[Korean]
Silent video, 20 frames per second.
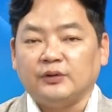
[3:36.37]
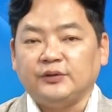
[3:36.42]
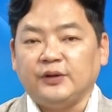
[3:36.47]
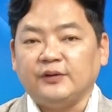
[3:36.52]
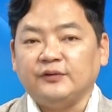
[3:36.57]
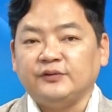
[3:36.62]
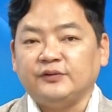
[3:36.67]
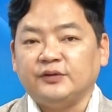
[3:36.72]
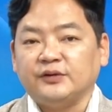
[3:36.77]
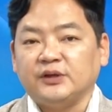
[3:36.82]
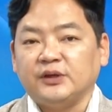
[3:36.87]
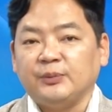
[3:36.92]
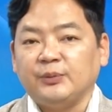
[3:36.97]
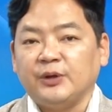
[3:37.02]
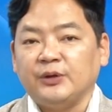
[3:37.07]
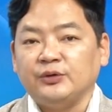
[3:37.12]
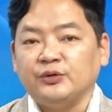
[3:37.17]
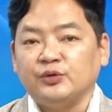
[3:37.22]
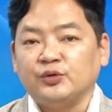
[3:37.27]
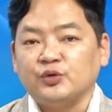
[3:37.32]
텍스트
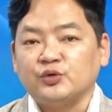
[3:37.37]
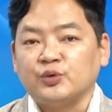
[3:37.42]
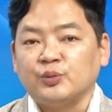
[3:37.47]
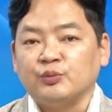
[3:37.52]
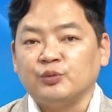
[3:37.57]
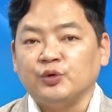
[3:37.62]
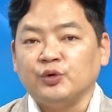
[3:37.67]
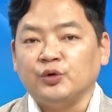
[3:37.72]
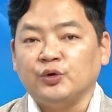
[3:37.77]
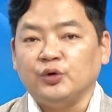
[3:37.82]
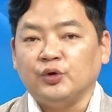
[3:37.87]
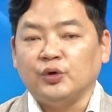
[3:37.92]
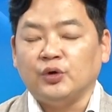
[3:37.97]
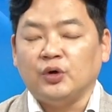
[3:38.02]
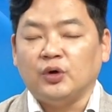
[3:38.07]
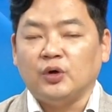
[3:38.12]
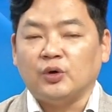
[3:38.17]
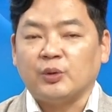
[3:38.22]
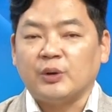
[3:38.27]
기반으로 좀 더 어,